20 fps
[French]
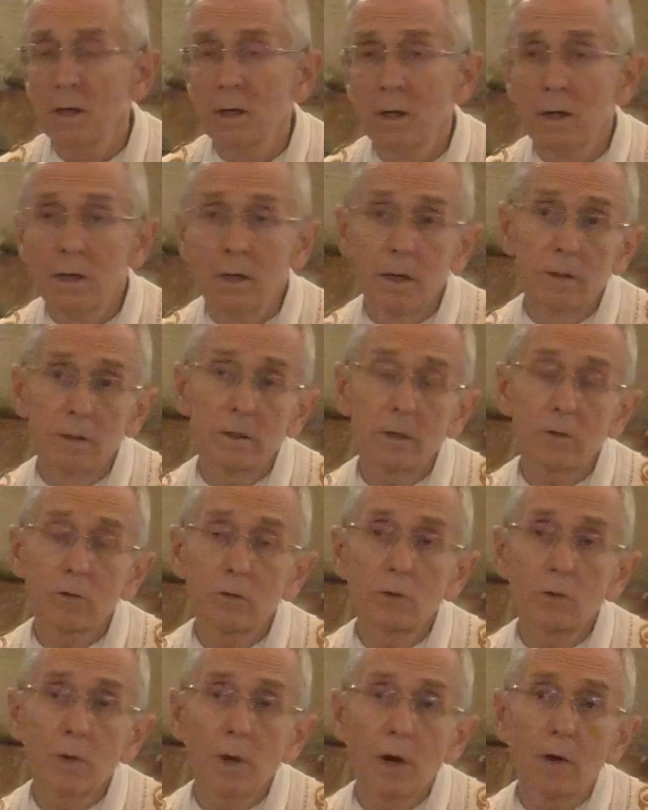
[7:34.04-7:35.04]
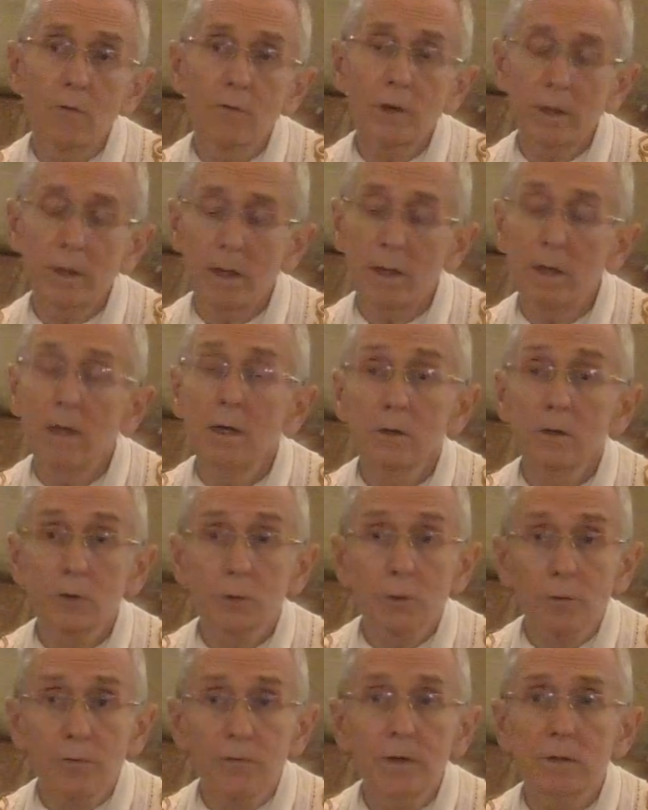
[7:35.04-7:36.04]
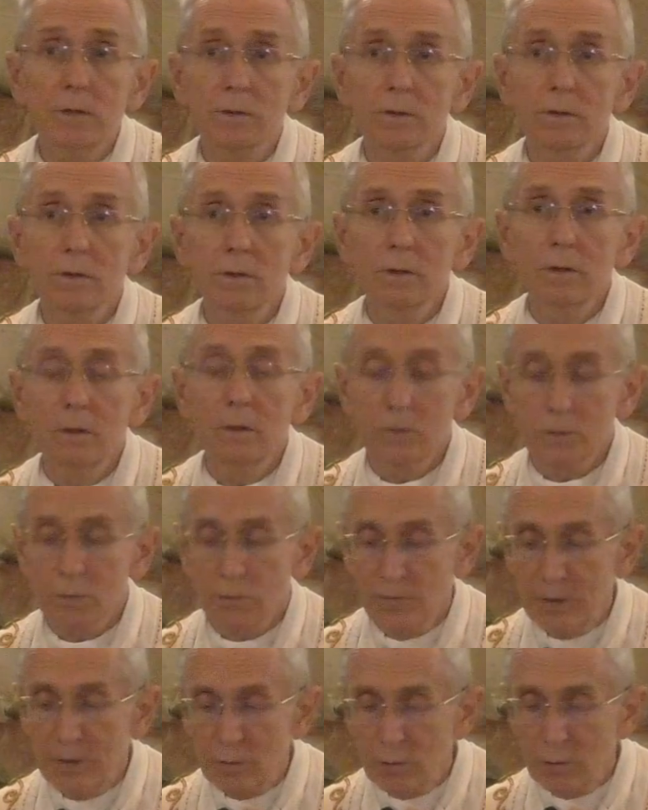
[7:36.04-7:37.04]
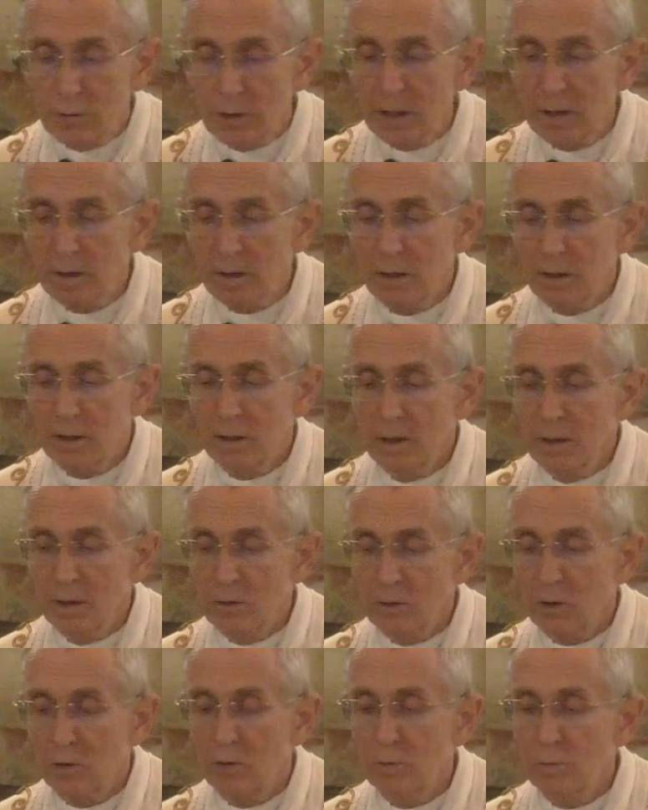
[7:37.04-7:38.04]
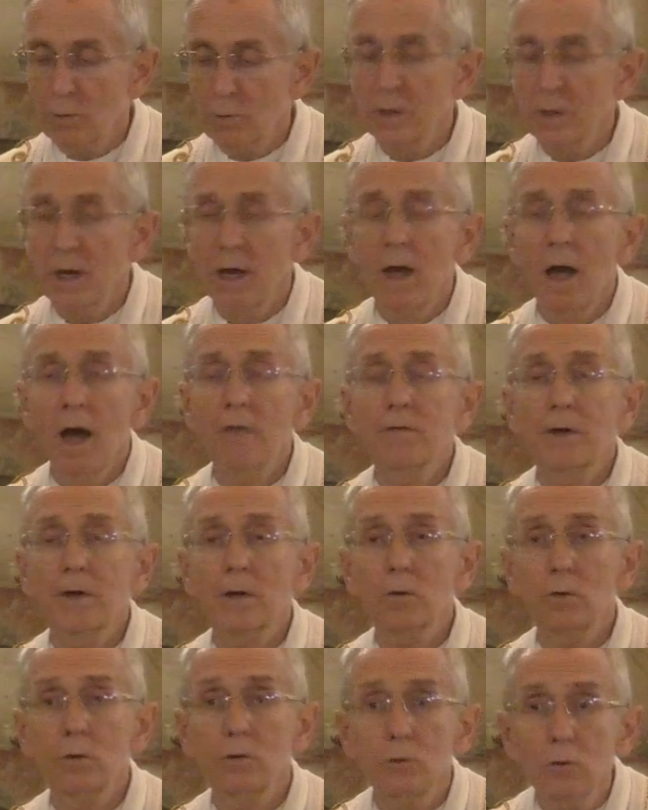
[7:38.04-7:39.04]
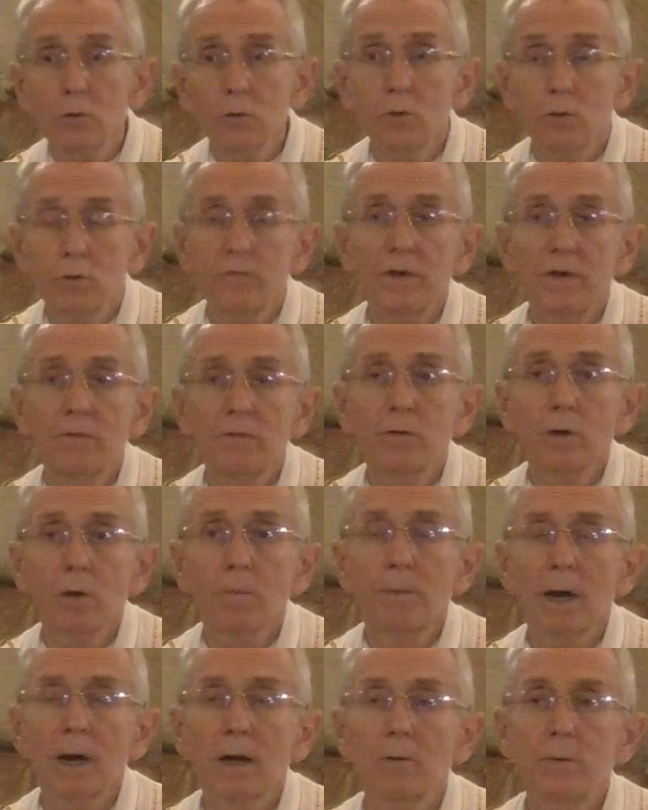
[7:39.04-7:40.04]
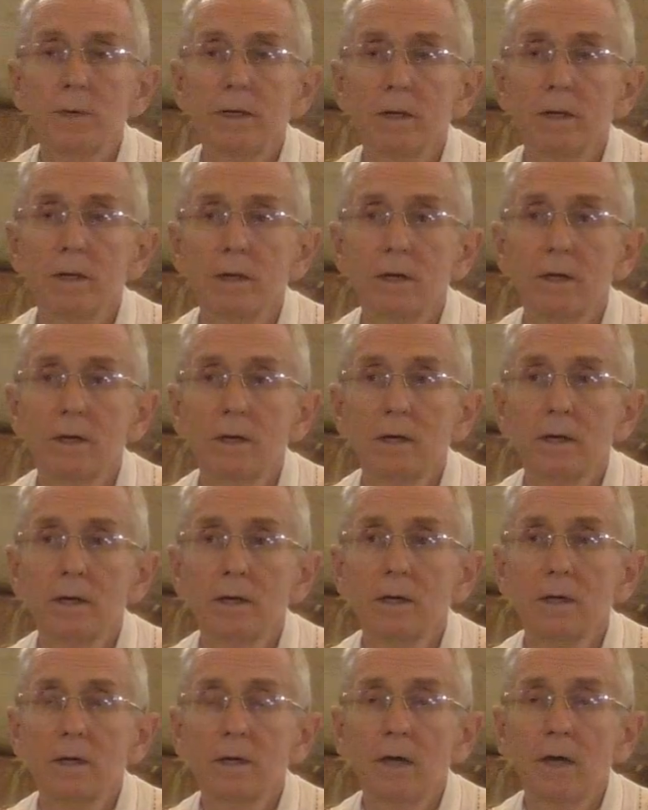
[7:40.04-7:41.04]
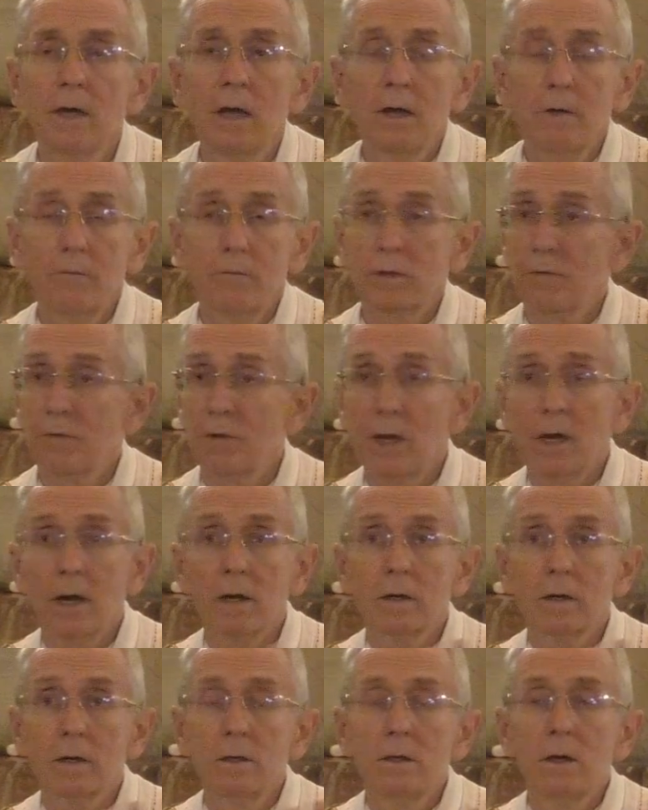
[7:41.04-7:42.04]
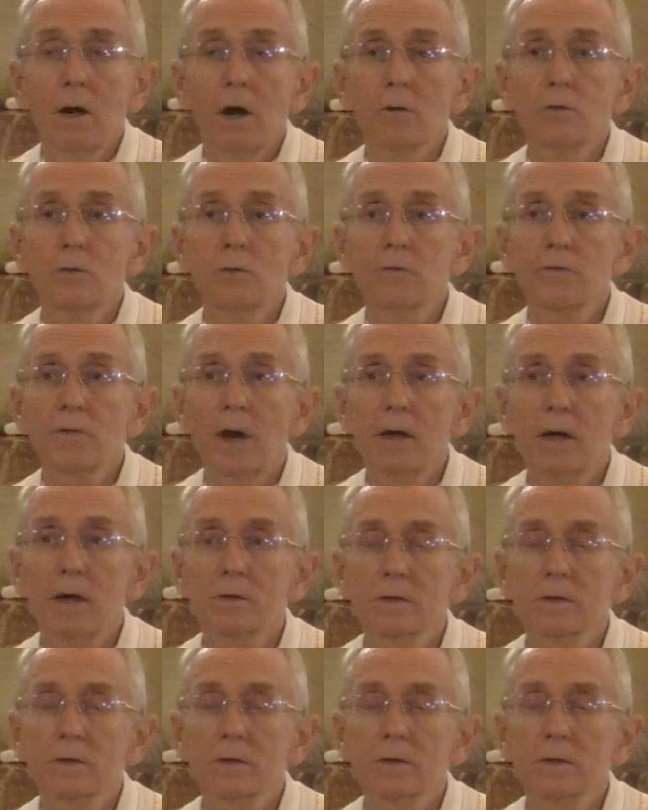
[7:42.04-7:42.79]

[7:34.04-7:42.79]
c'est que Dieu a envoyé son Fils, son Fils unique, dans le monde, afin que nous, nous vivions par lui. Vous avez là, en une phrase,